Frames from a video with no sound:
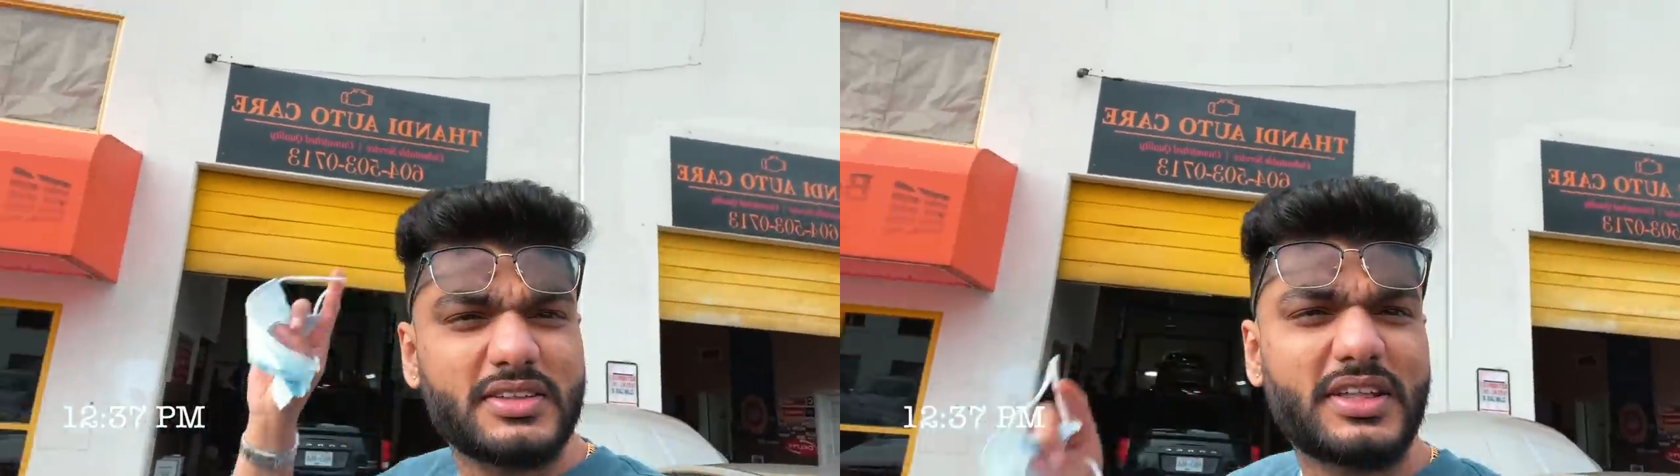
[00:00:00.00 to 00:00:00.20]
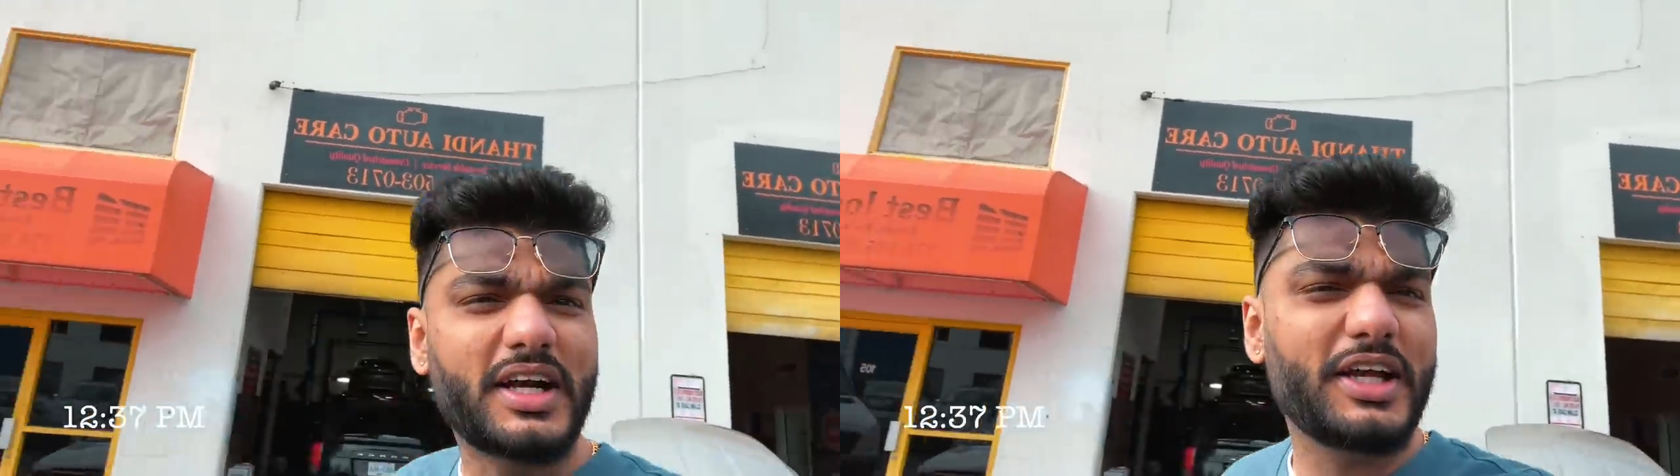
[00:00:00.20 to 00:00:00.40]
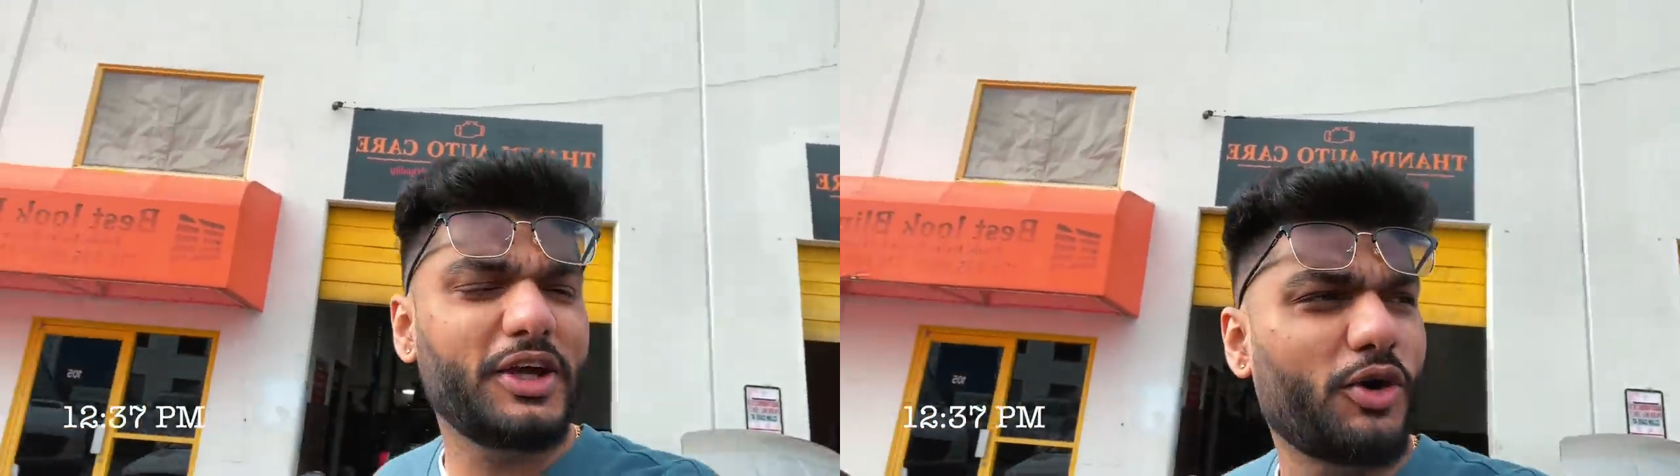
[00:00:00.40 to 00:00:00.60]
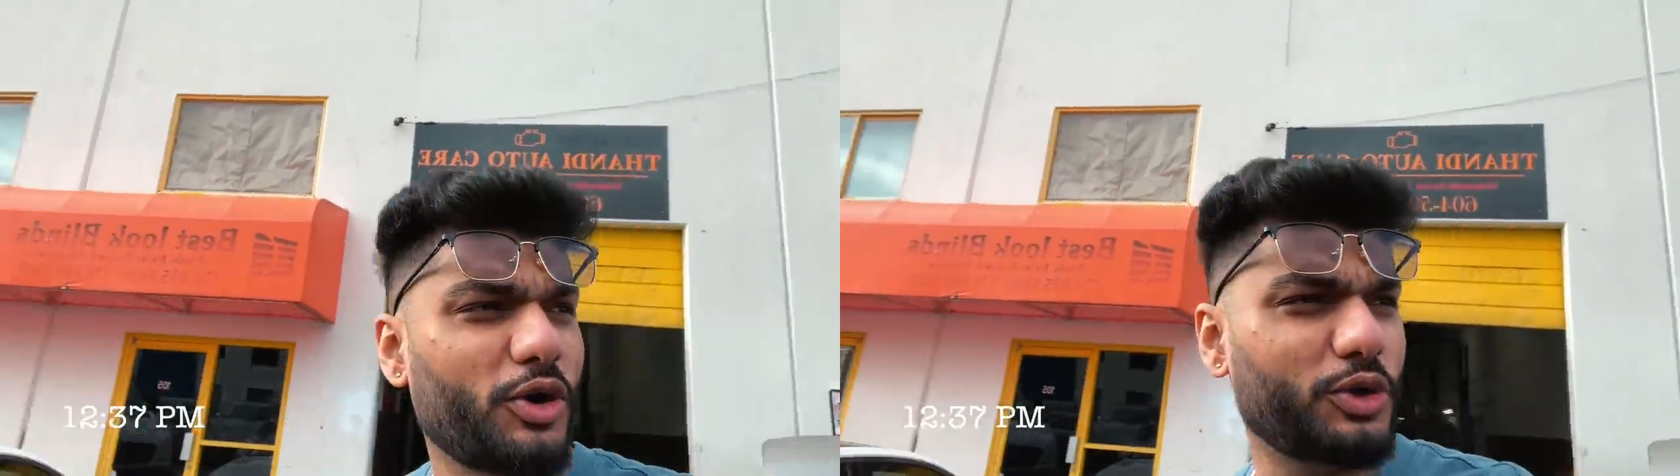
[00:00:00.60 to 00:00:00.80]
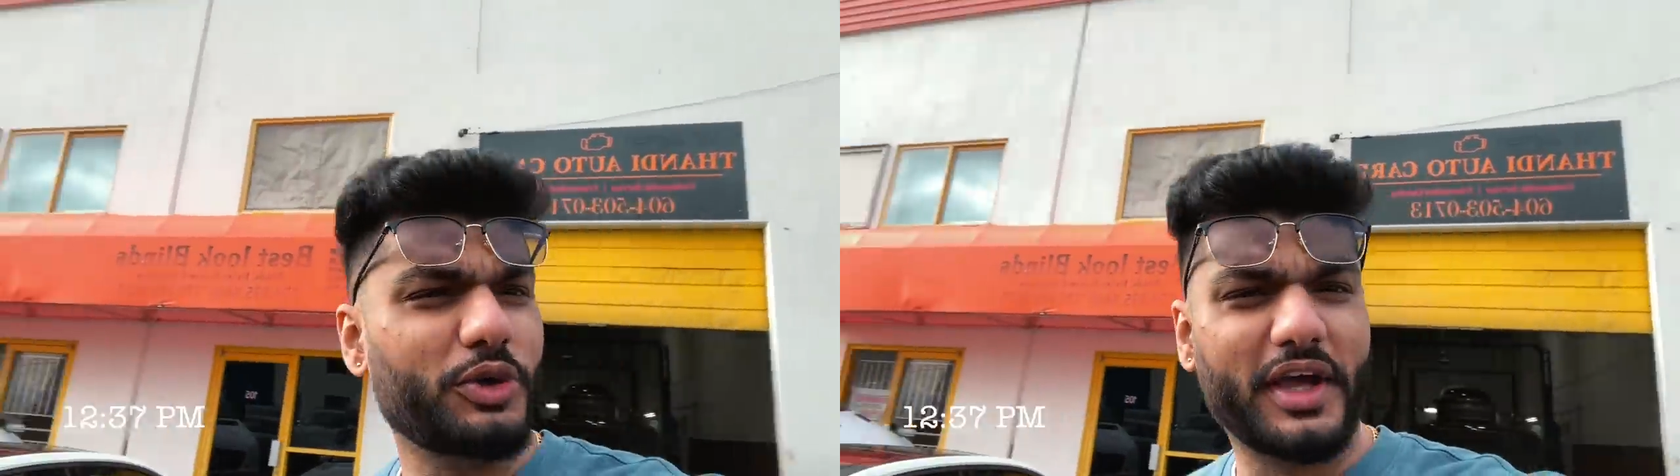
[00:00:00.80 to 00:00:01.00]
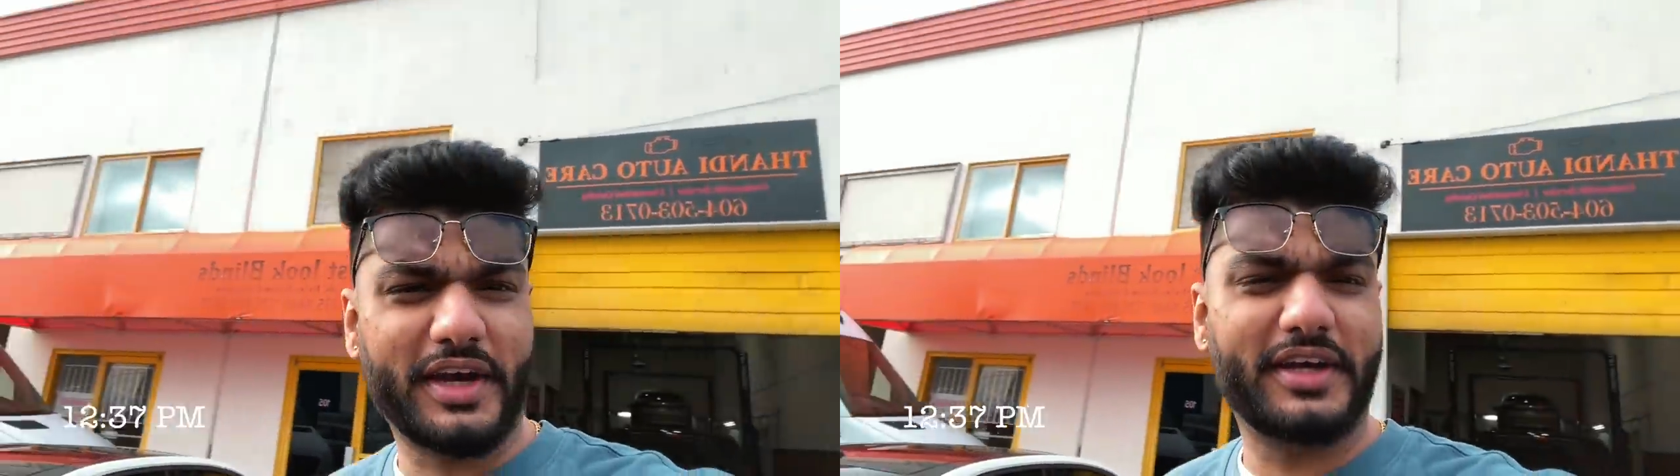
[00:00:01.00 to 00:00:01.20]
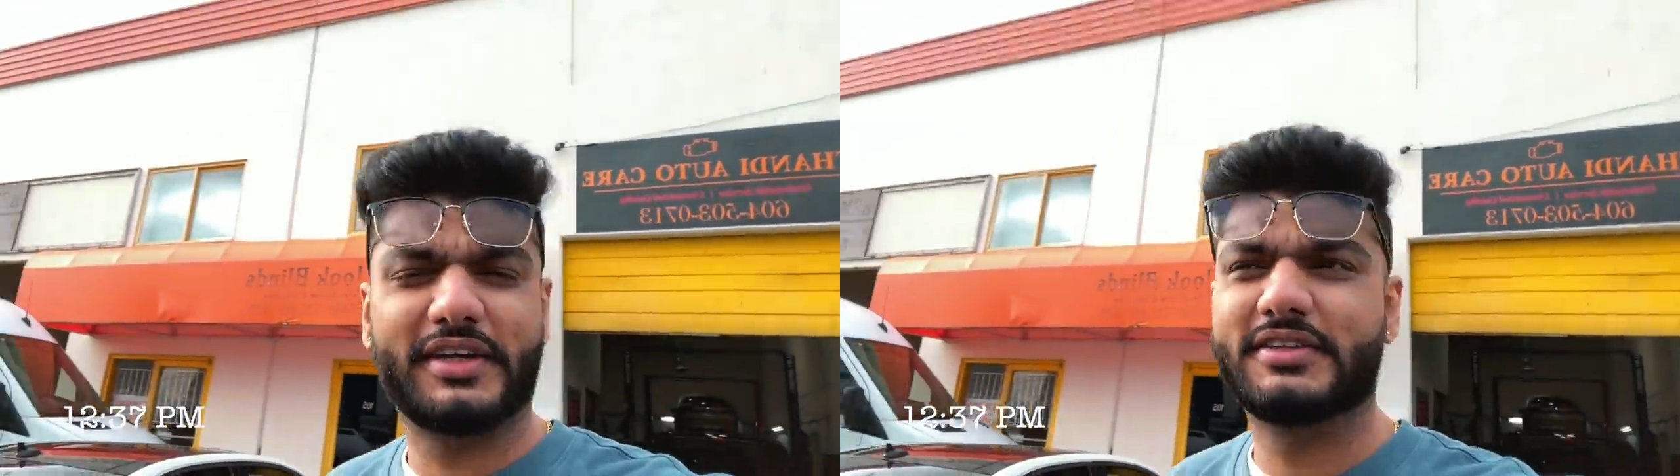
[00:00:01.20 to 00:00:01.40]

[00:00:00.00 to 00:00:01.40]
ठंडी ऑटो केयर